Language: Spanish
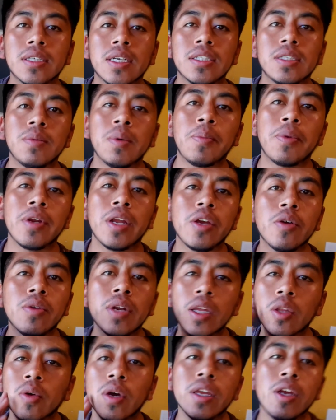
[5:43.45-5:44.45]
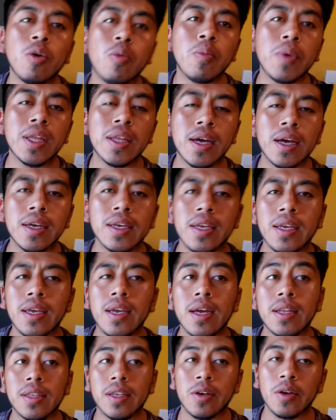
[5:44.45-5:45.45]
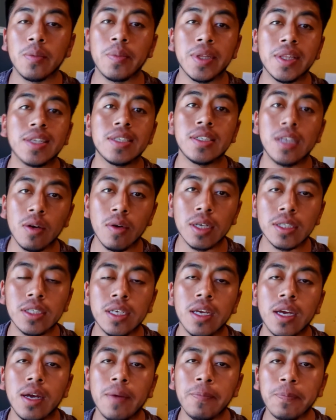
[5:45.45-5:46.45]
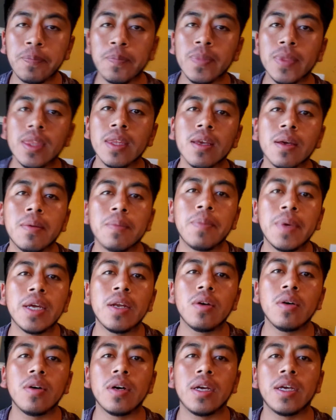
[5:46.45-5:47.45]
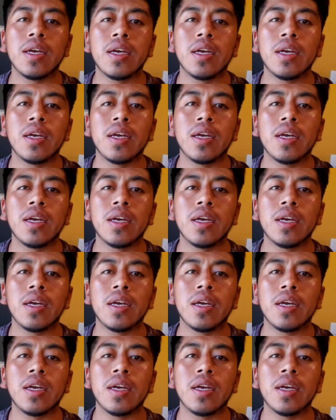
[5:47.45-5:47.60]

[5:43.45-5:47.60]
que si me ponía una toalla húmeda y anteriormente sí lo hacía, pero